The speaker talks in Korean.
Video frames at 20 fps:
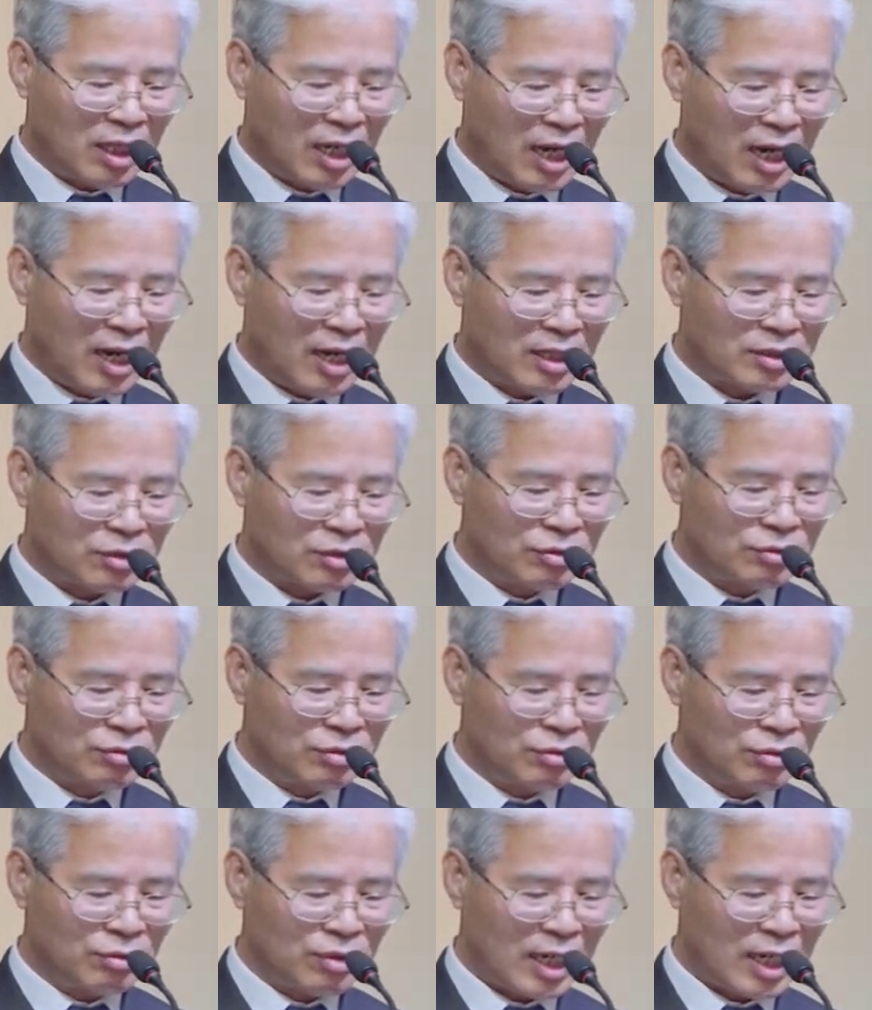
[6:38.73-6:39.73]
아,
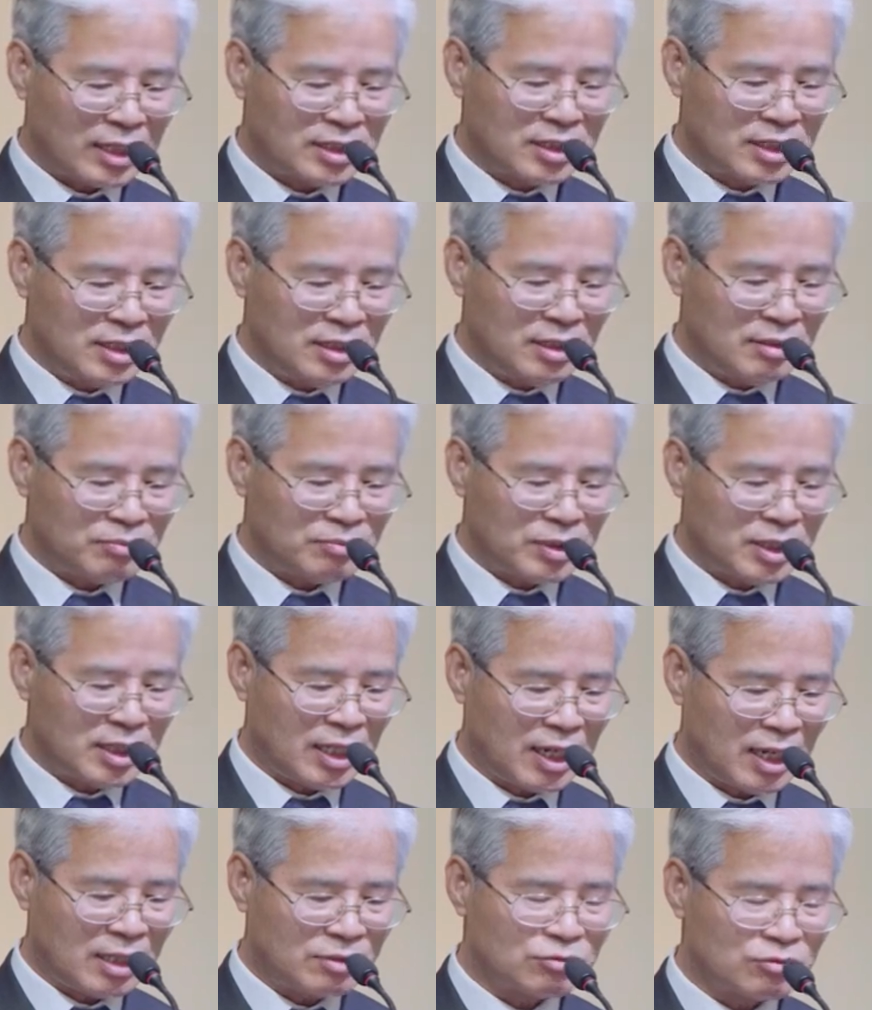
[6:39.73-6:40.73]
저들도 같이
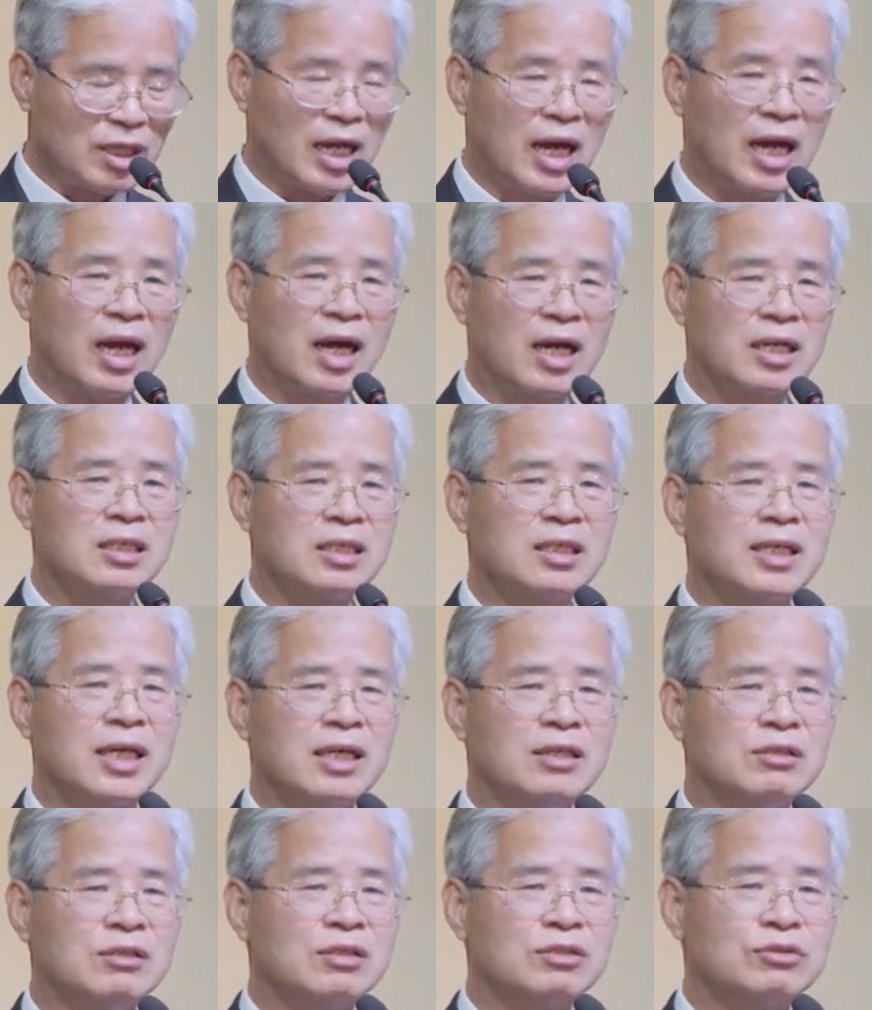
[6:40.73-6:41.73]
비난하는구나
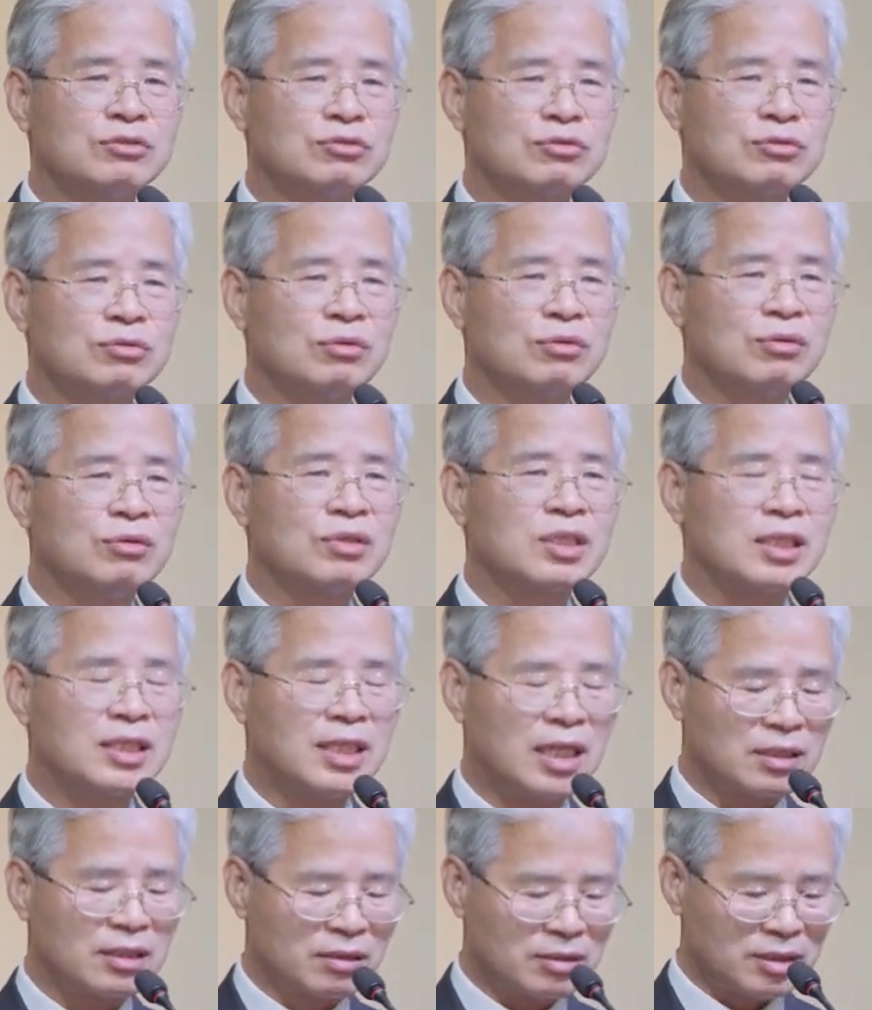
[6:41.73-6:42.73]
이렇게 여겼을 수도
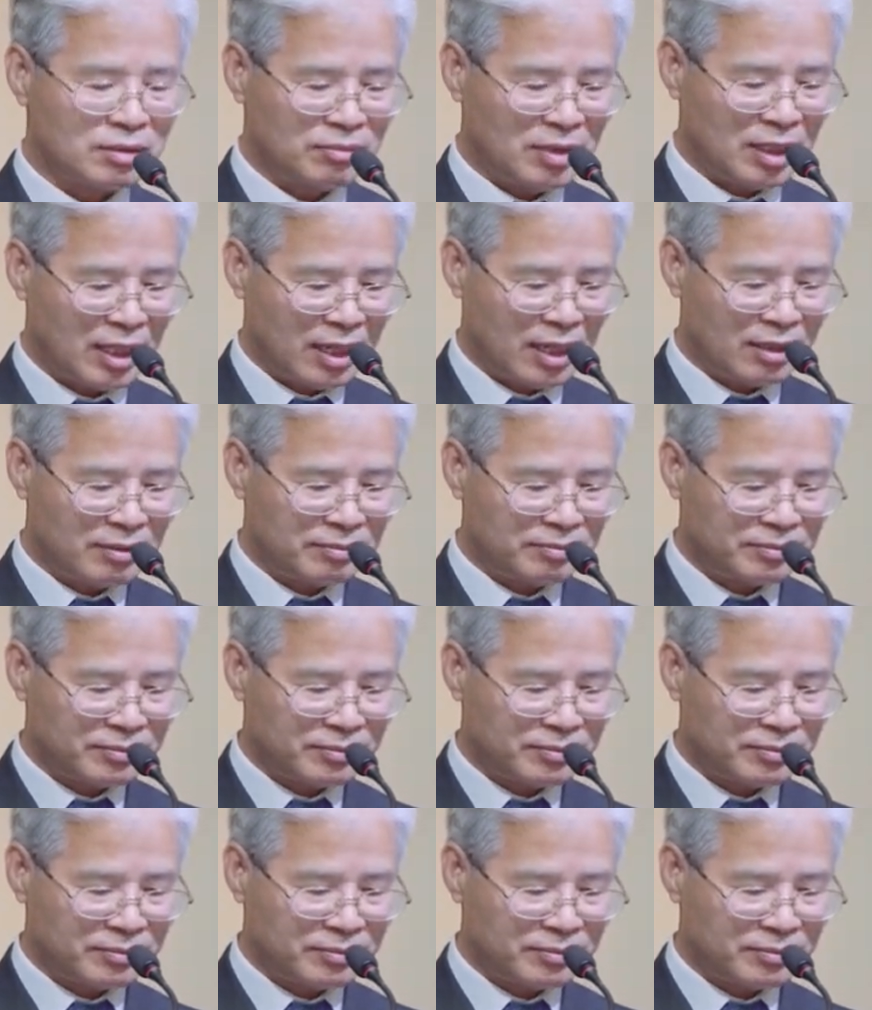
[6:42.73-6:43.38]
있다는 것입니다.